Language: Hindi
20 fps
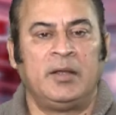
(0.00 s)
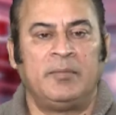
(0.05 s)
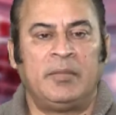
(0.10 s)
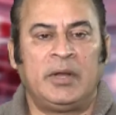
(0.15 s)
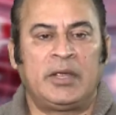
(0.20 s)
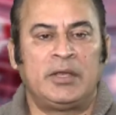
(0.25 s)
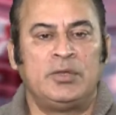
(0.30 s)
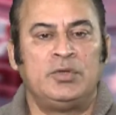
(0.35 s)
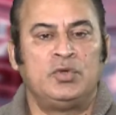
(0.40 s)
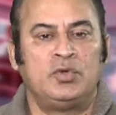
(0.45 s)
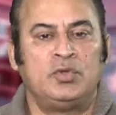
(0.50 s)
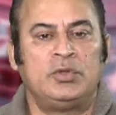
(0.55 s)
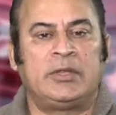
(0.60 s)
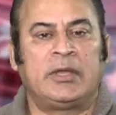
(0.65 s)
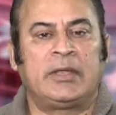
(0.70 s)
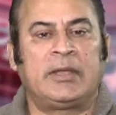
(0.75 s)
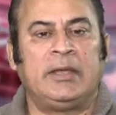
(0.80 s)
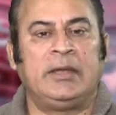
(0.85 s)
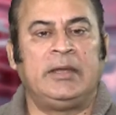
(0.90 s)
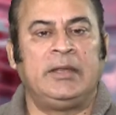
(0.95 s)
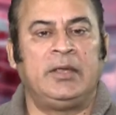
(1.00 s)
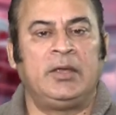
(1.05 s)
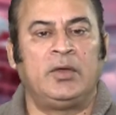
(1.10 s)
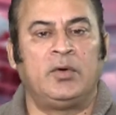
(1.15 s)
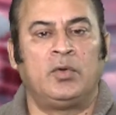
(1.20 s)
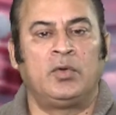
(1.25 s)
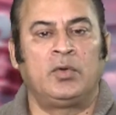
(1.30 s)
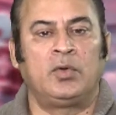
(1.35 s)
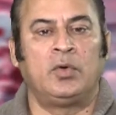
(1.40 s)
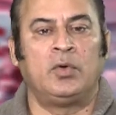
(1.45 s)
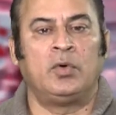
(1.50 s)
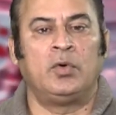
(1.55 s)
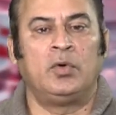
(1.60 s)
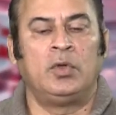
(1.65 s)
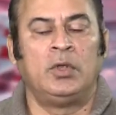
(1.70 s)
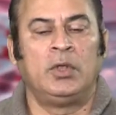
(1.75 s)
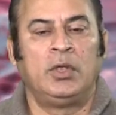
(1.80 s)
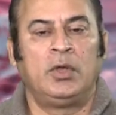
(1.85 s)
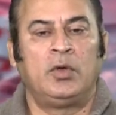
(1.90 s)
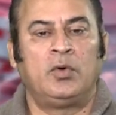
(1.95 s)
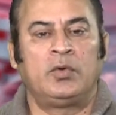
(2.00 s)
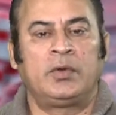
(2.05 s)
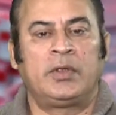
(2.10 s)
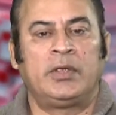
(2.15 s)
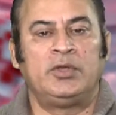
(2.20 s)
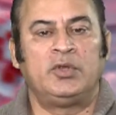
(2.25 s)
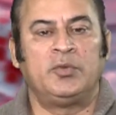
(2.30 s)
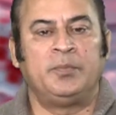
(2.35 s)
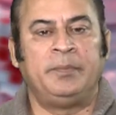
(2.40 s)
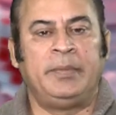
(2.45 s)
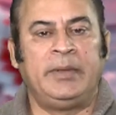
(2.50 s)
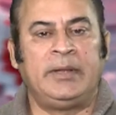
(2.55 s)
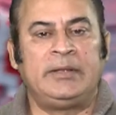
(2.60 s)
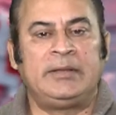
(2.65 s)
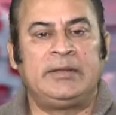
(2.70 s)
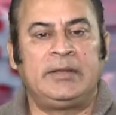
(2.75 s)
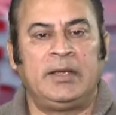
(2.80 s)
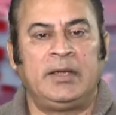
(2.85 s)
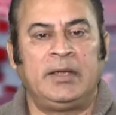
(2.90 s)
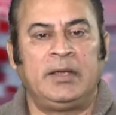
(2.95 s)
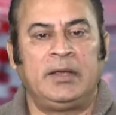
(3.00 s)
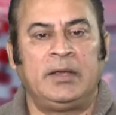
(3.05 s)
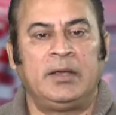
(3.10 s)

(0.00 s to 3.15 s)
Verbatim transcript: बल्कि जून तक के लिए उनको उनके जो बिल्स हैं